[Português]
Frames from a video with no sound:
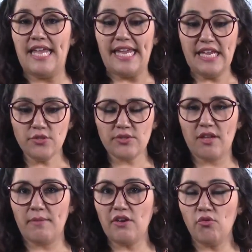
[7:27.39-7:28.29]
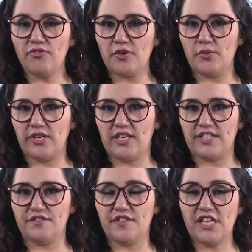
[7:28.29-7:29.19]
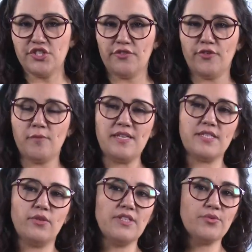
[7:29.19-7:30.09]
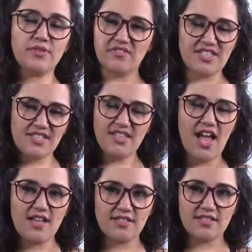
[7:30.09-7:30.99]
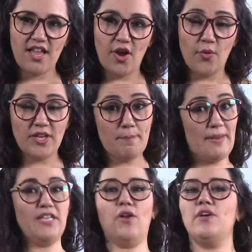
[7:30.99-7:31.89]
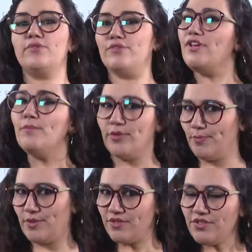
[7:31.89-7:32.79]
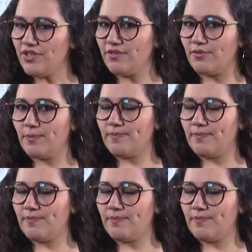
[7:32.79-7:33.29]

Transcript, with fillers: isso também configura lá na frente a formação das universidades, o que para nós hoje é muito positivo.